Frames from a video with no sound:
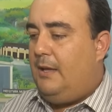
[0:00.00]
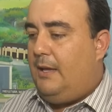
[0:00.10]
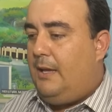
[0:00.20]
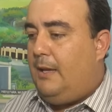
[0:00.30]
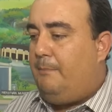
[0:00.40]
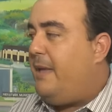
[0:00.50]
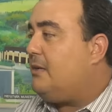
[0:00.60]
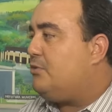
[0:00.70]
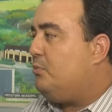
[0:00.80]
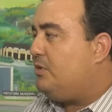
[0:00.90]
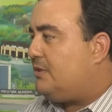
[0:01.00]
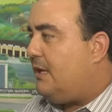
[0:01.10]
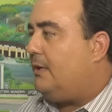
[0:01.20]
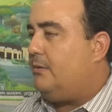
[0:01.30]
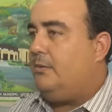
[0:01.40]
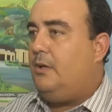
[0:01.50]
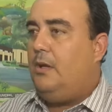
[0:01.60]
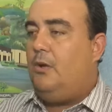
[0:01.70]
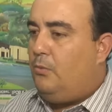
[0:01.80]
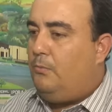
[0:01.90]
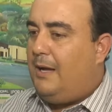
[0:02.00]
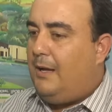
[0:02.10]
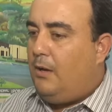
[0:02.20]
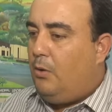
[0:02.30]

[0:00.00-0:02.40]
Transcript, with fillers: É, mesmo sendo uma